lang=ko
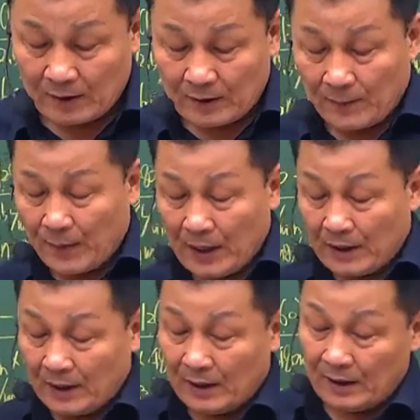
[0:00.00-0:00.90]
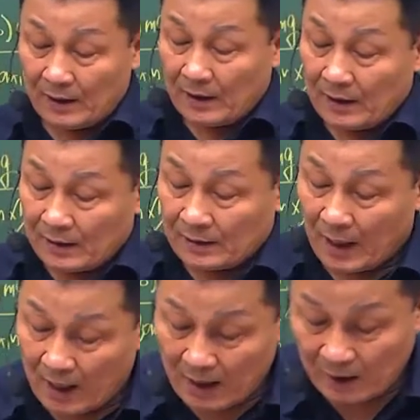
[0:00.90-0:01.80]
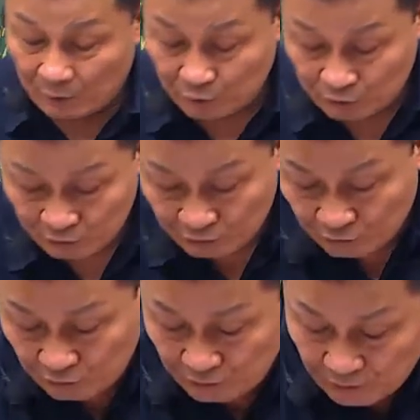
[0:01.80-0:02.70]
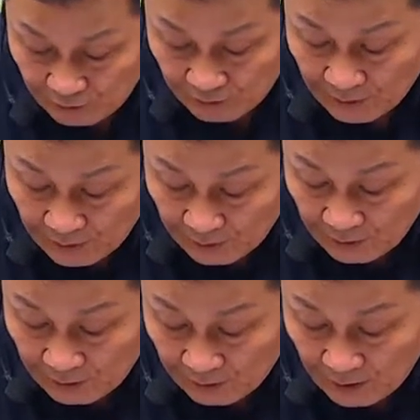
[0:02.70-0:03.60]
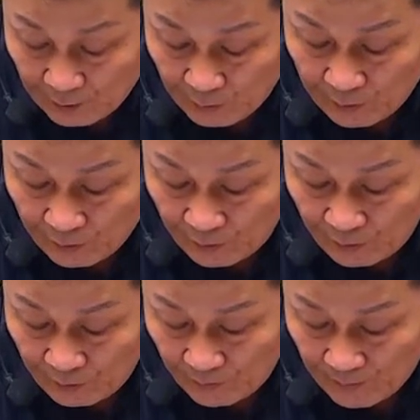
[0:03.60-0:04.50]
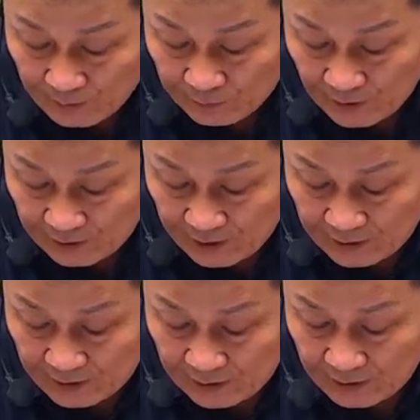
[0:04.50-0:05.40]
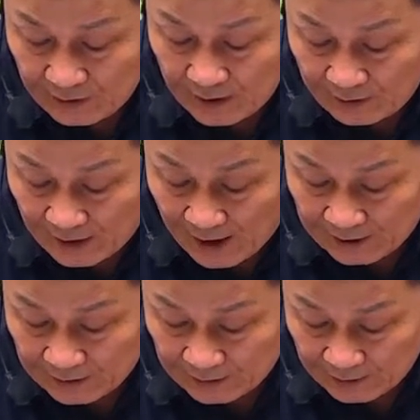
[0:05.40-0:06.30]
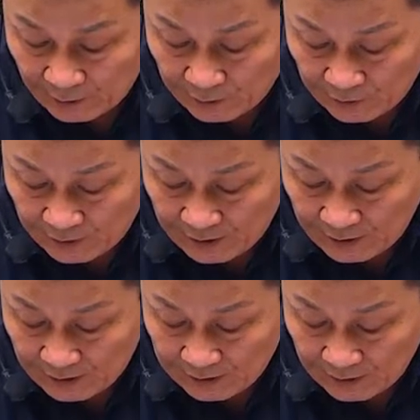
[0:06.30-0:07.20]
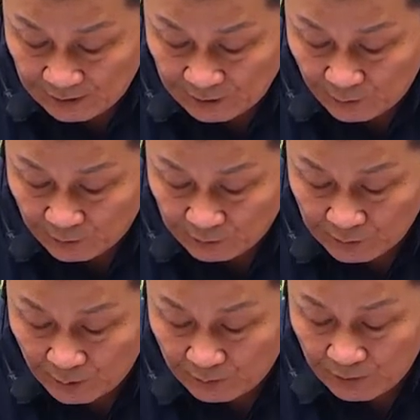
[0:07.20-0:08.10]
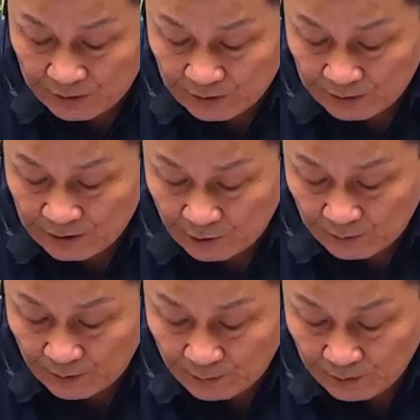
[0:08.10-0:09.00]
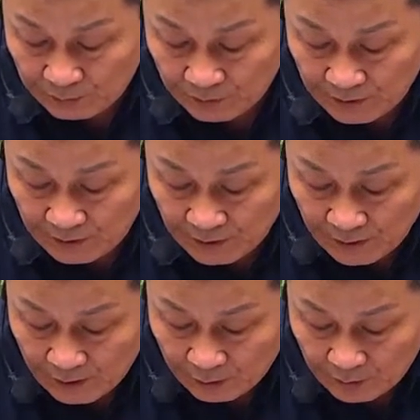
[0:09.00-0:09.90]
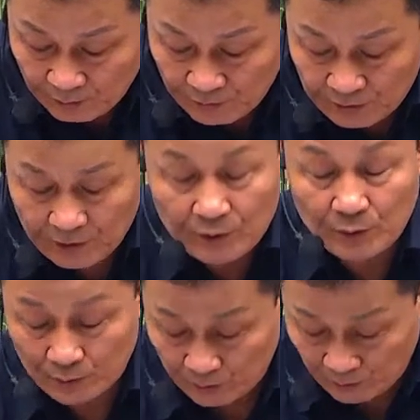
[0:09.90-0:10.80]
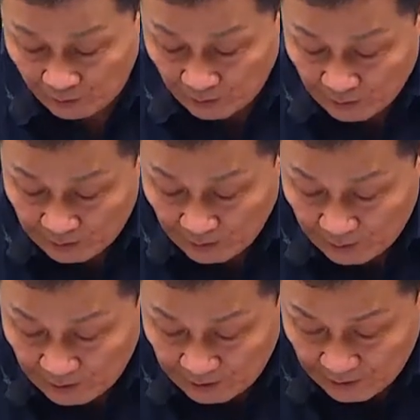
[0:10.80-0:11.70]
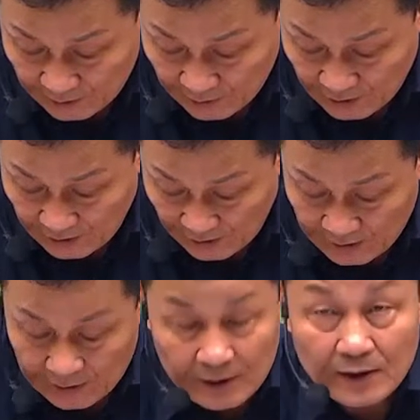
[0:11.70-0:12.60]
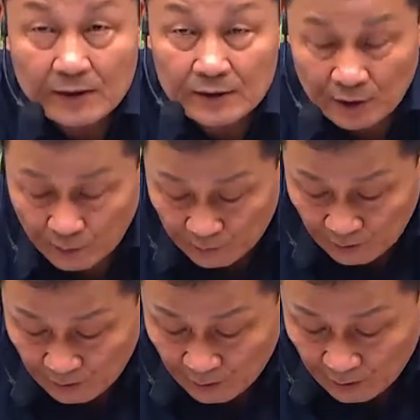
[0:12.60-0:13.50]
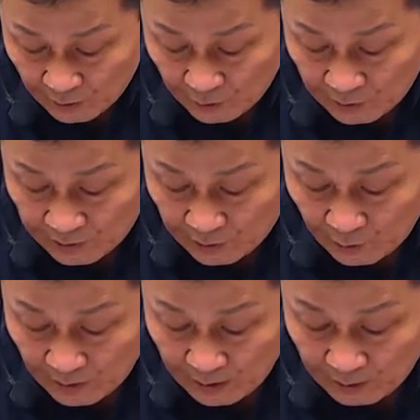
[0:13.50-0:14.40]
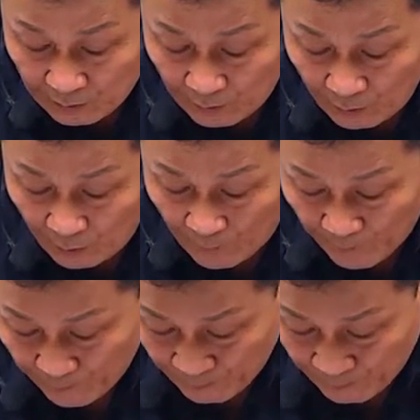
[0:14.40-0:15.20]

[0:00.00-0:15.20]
자, 100에 4 루트 가로 열고 100분의 TG의 4승. 여기서 TG라는 얘기는 흑고온도고요. 플러스 2.48 V. 여기서 V는 기류 속도. 그 다음에 TG에서 TA. TA는 기온. 요식을 이용해갖고